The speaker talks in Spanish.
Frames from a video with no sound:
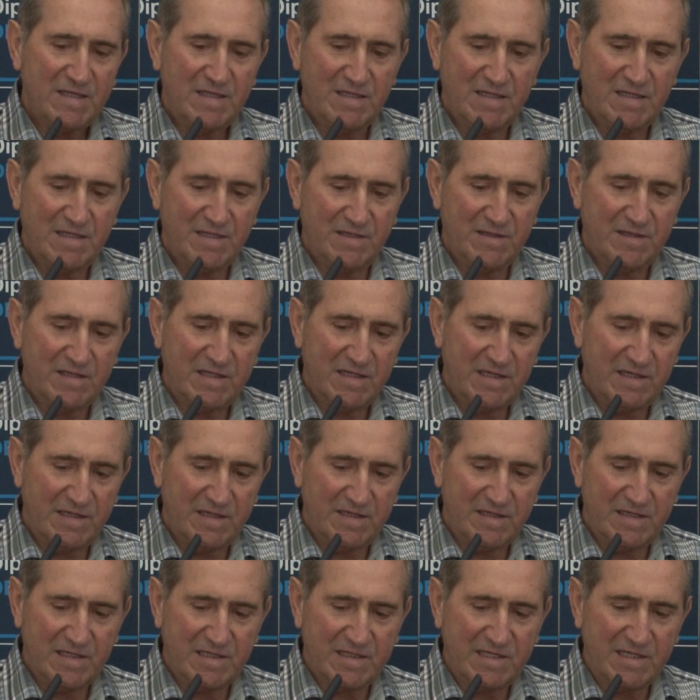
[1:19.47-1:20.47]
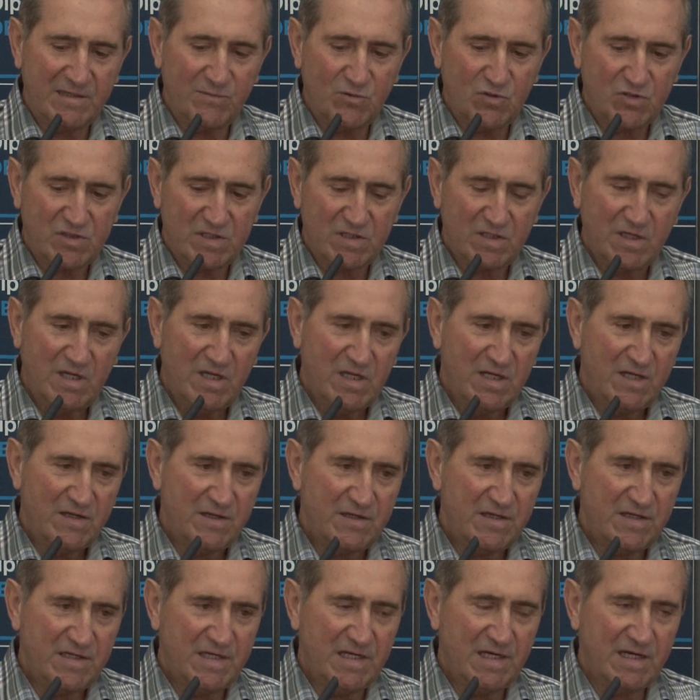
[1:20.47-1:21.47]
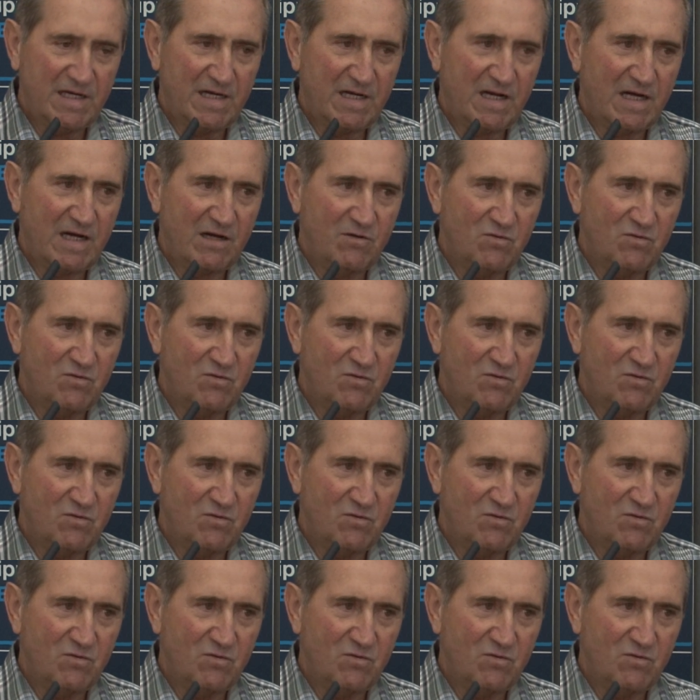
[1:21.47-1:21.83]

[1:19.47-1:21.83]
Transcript: y, ya tenemos ya